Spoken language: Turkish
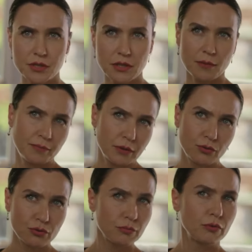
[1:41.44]
bir şey yapmayı
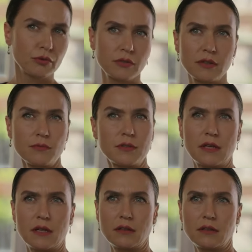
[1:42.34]
düşünmüyorsun o zaman
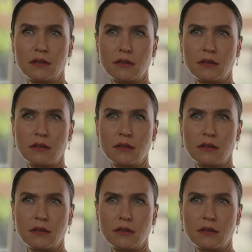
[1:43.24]
herhalde.